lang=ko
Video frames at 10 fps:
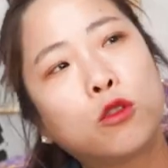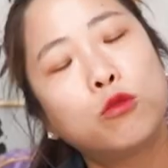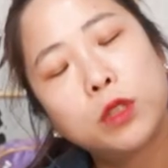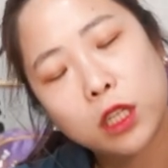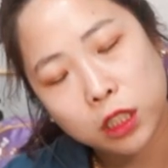
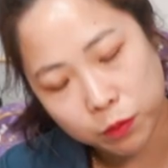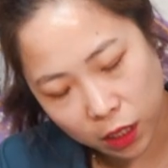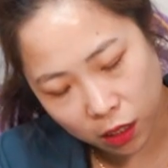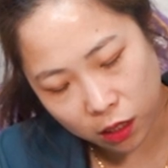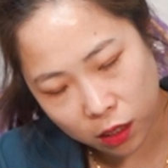뽕자리
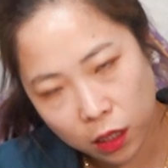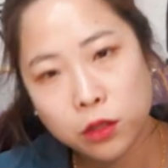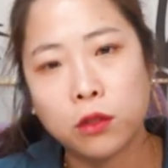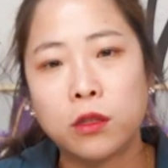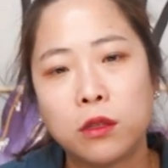
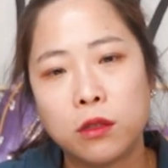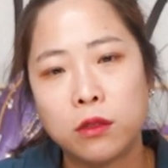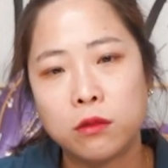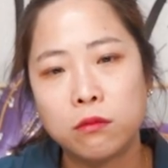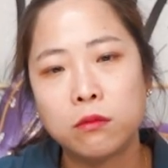심란하죠.
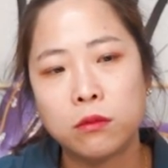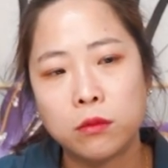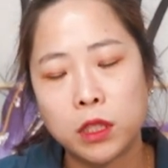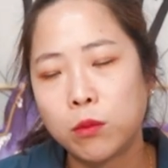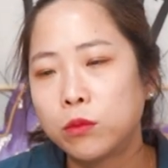
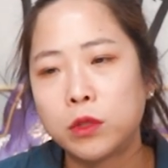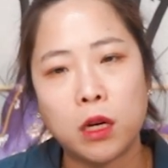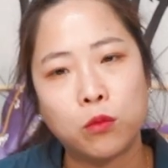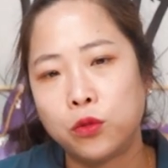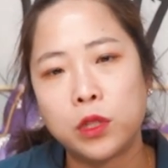음,
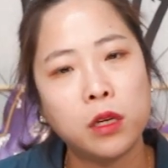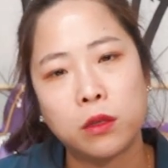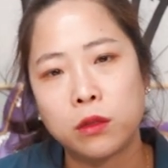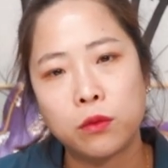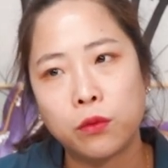잠잘 못
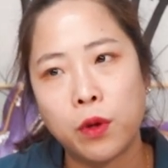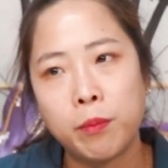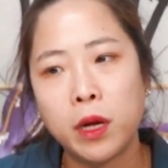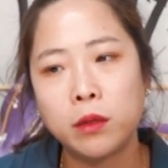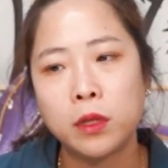자요.
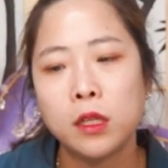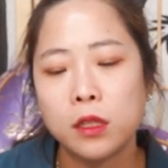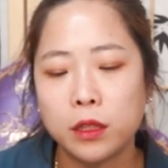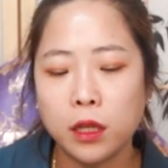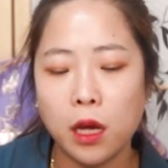웬만하면
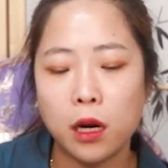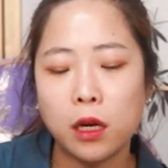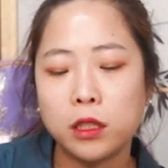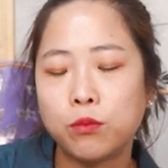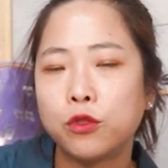귀가
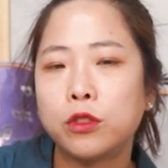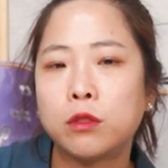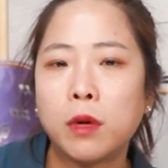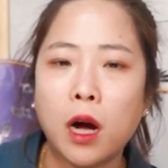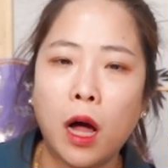약하신
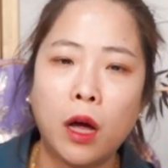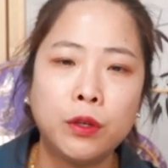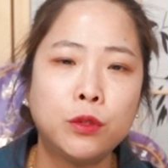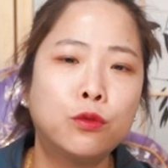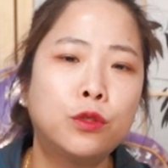분들은 막
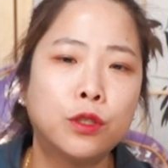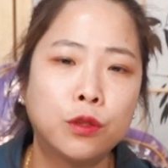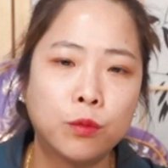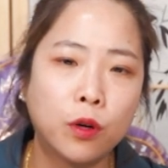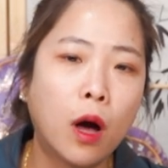가위
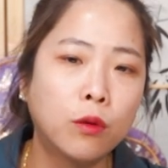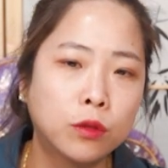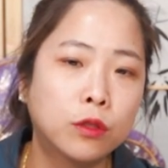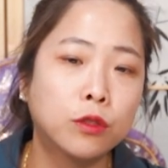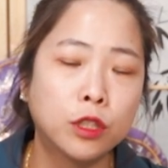눌리고 뭐 하고
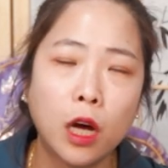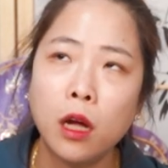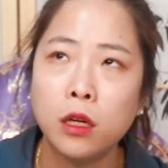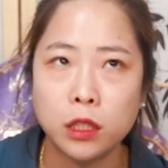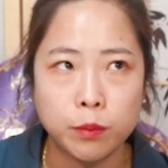그러니까
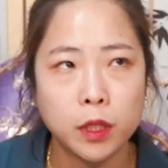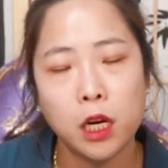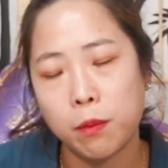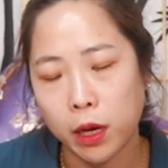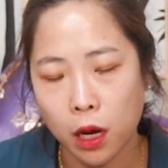
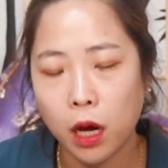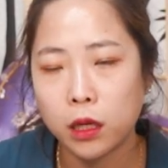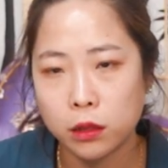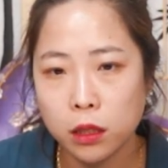잠자는 방향 하나